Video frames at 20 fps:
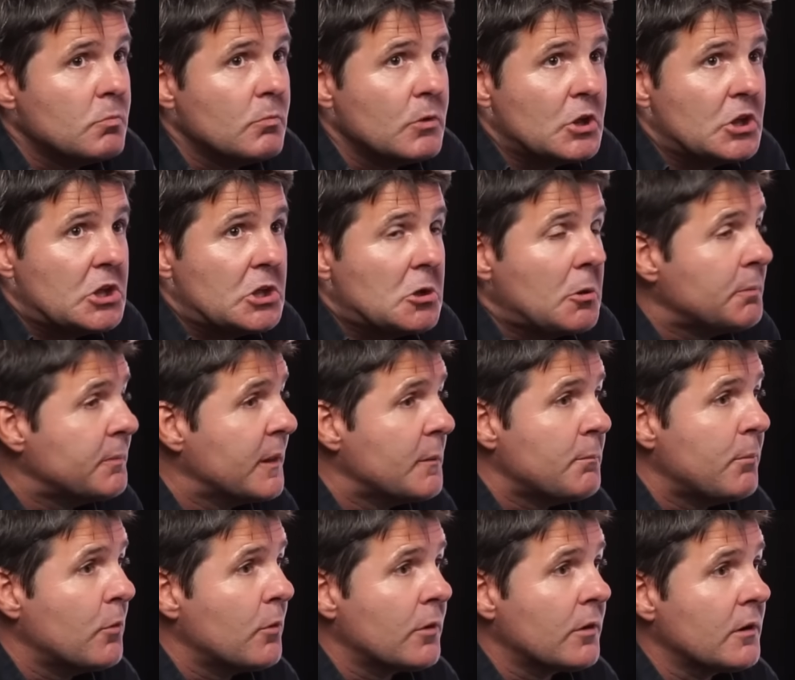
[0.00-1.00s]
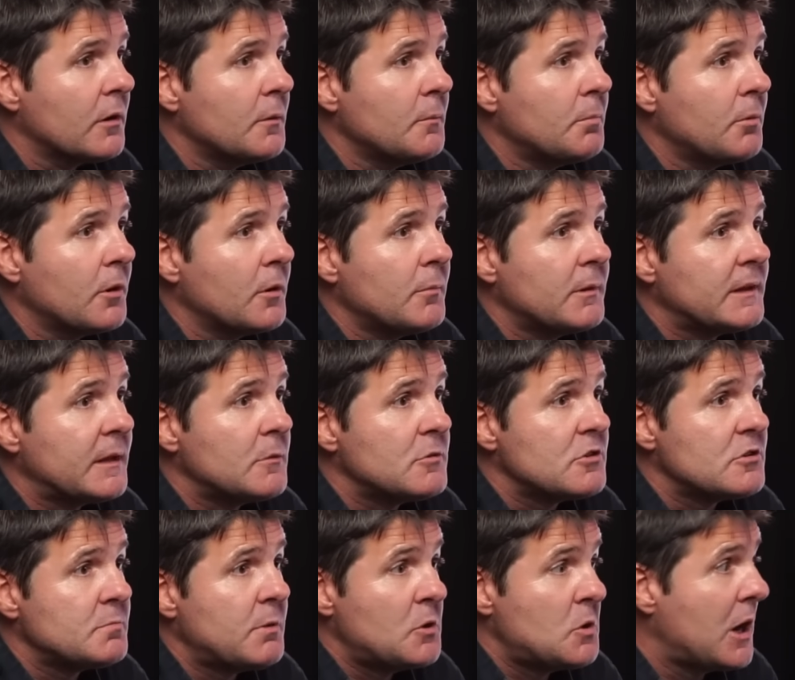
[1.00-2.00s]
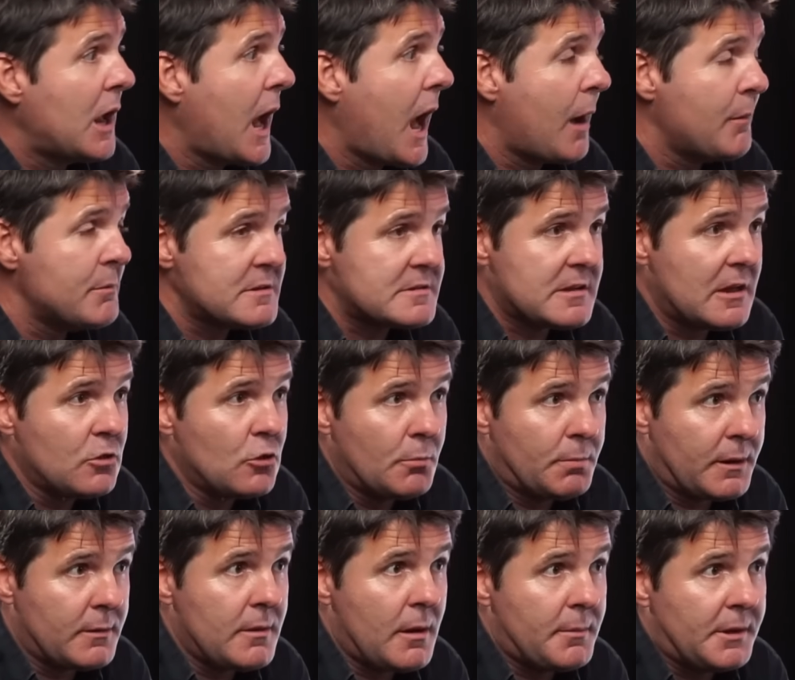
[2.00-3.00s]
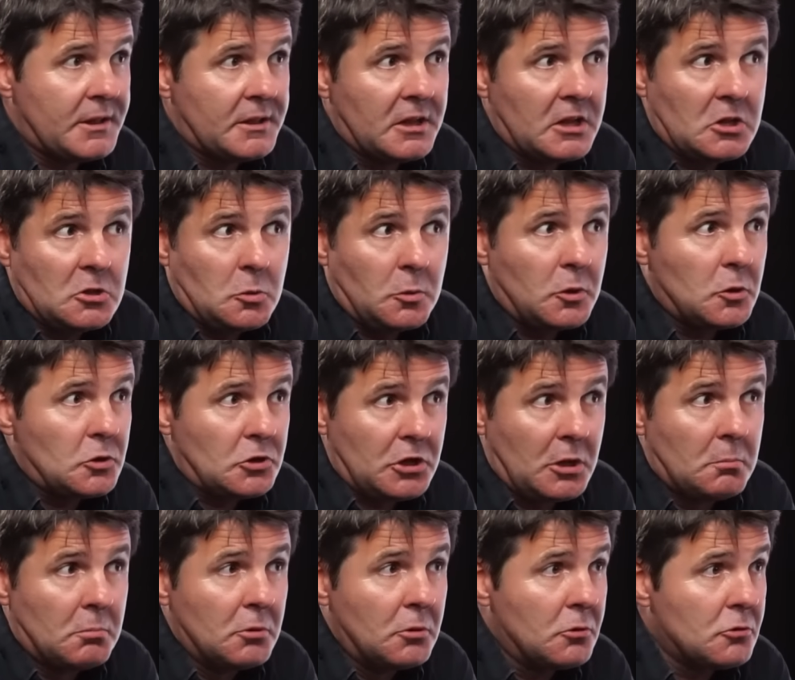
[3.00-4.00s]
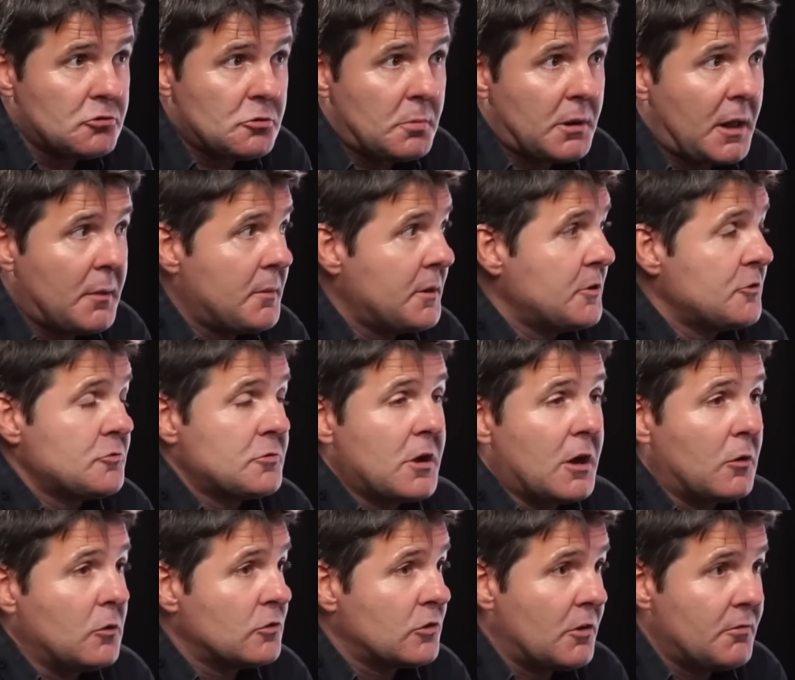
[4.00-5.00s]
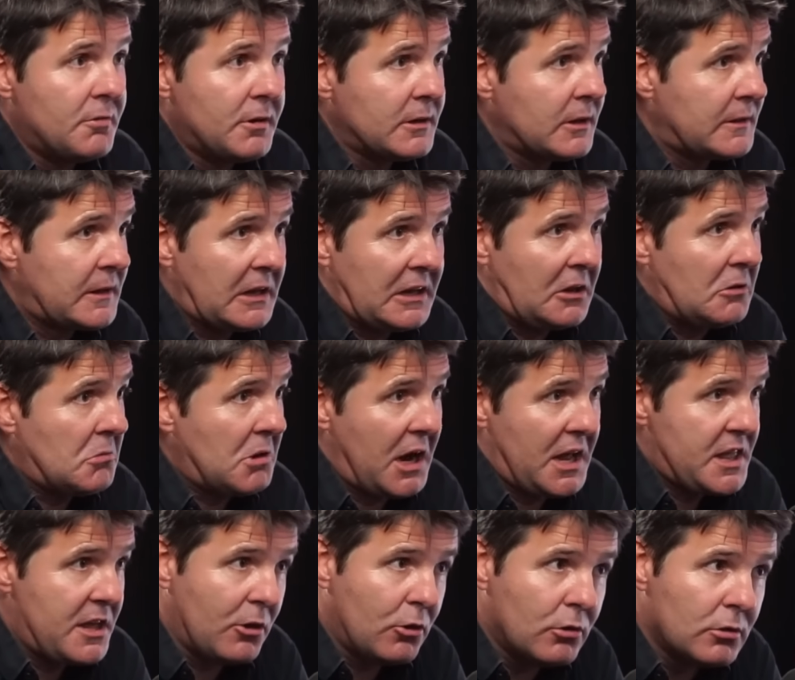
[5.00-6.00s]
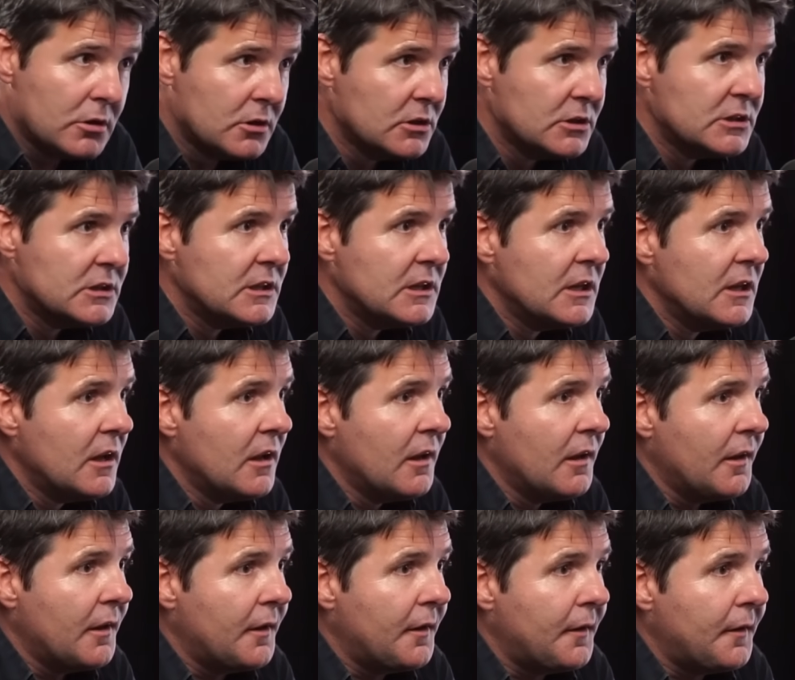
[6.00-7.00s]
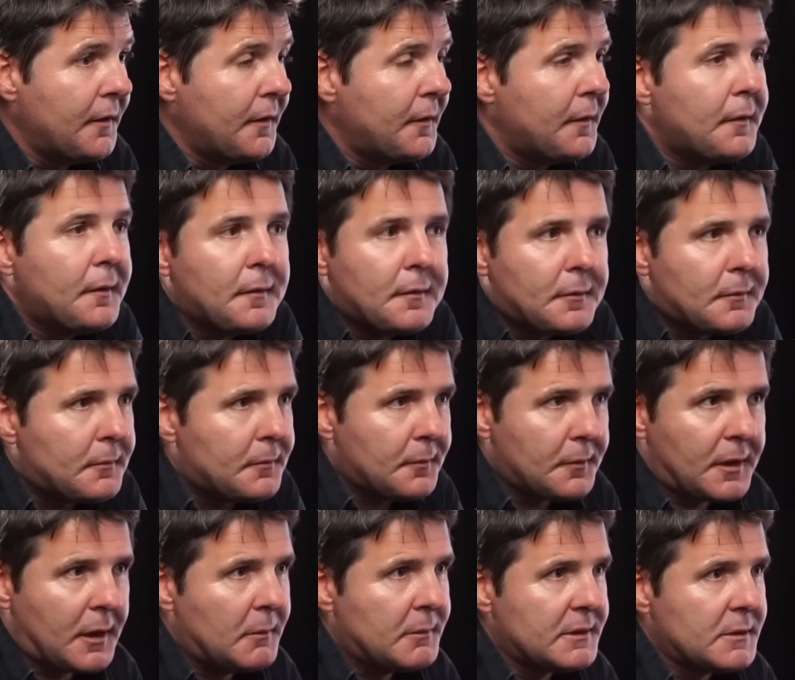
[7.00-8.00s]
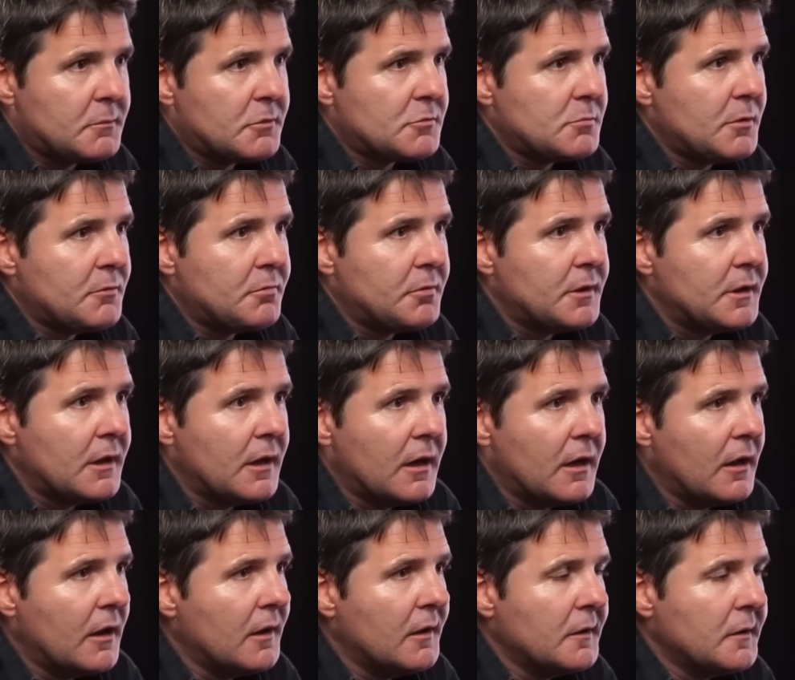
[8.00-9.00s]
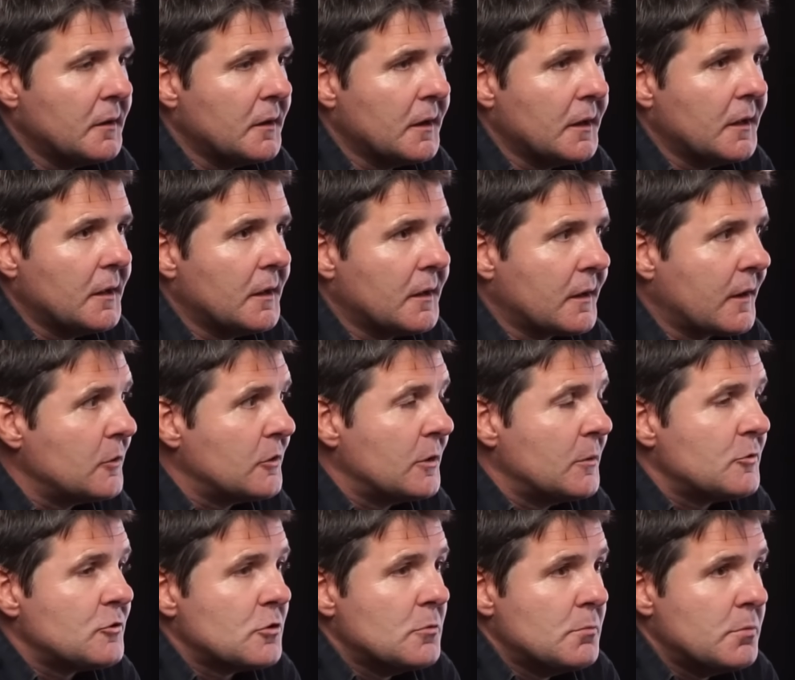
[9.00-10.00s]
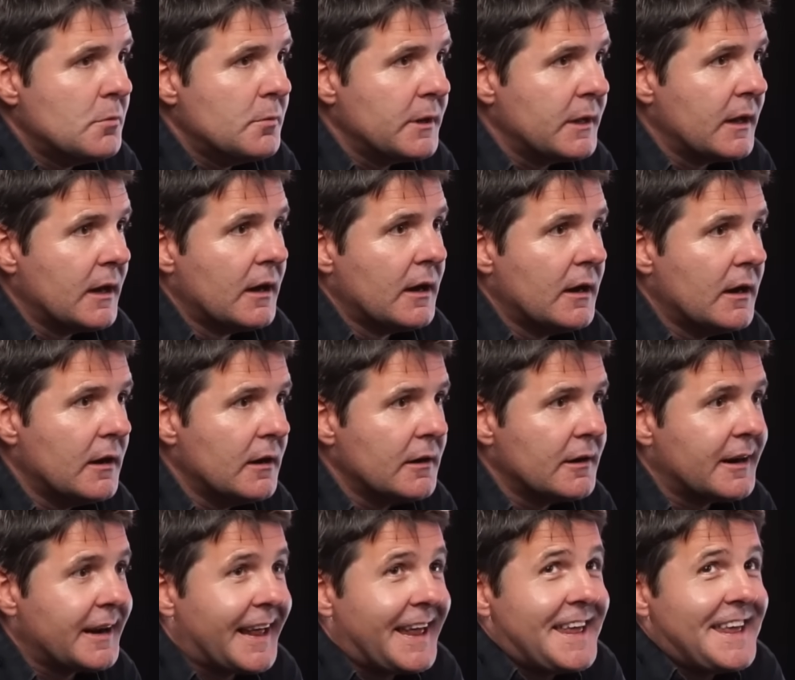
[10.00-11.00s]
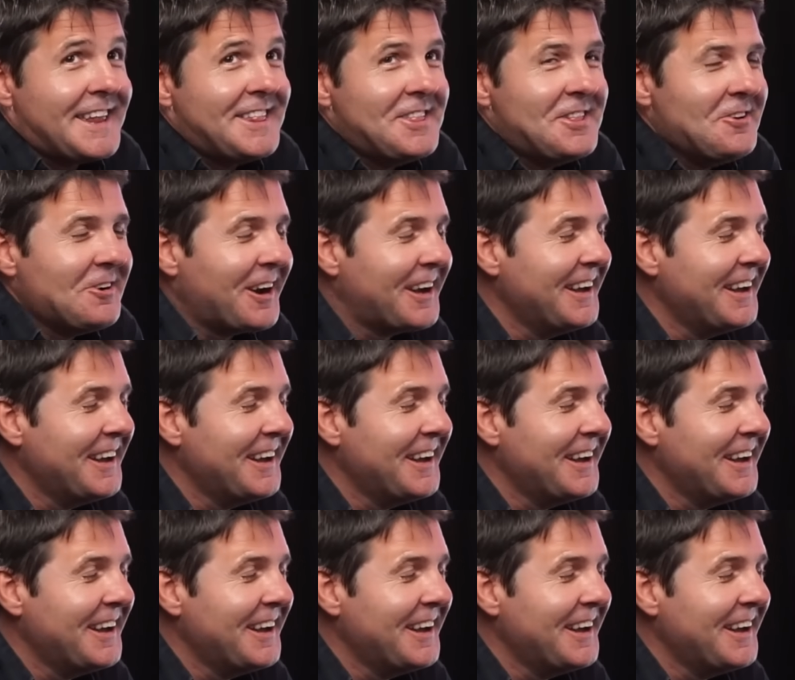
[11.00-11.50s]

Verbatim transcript: Y opté por, eh, por irme a Televisión Española avisando previamente y tuvieron tiempo incluso para haber hecho una contraoferta, tal, que nunca llegó. Eh, y lógicamente pues me fui a la radio televisión pública eh, creyendo